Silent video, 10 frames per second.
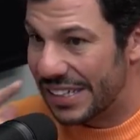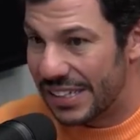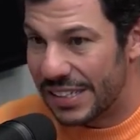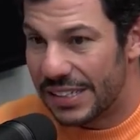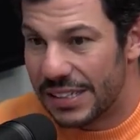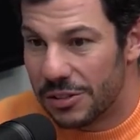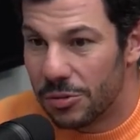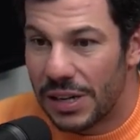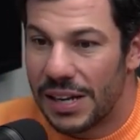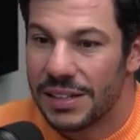E do
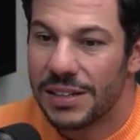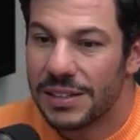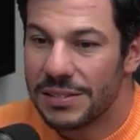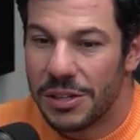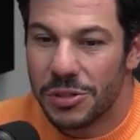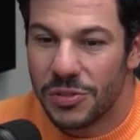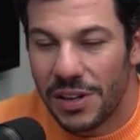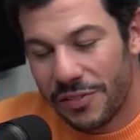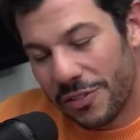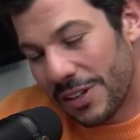nada, Deus foi
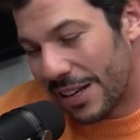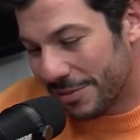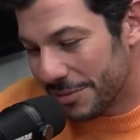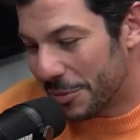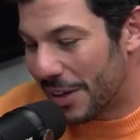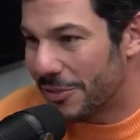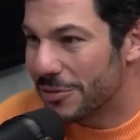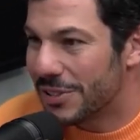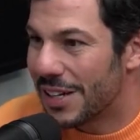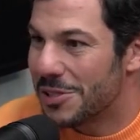lá e falou: cara, vamos lá, vamos
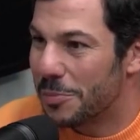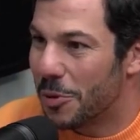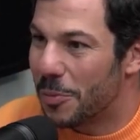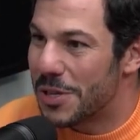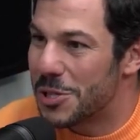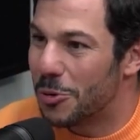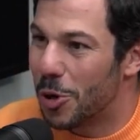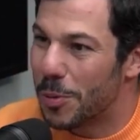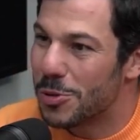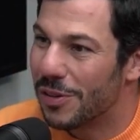trazer um pouco mais de
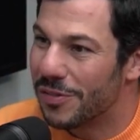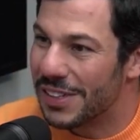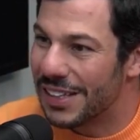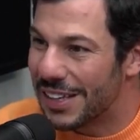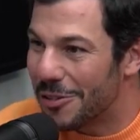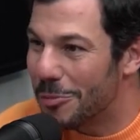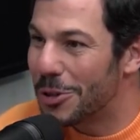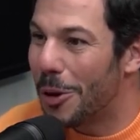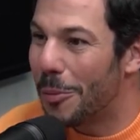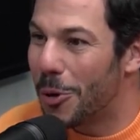cor para sua vida aqui, vamos
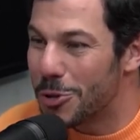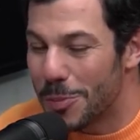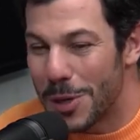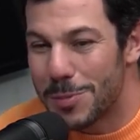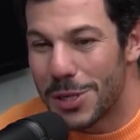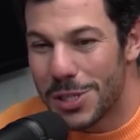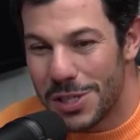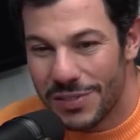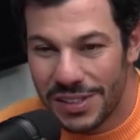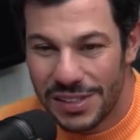mudar um pouco sua
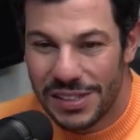perspectiva.